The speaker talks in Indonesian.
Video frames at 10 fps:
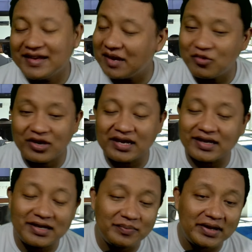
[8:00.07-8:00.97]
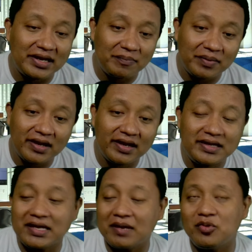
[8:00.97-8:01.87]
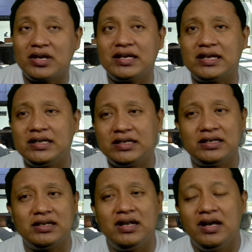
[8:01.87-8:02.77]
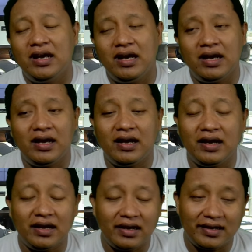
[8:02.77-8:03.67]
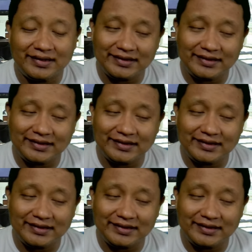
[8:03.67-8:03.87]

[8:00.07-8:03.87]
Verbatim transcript: Dia bukan kader PDIP, dia bukan kader uh,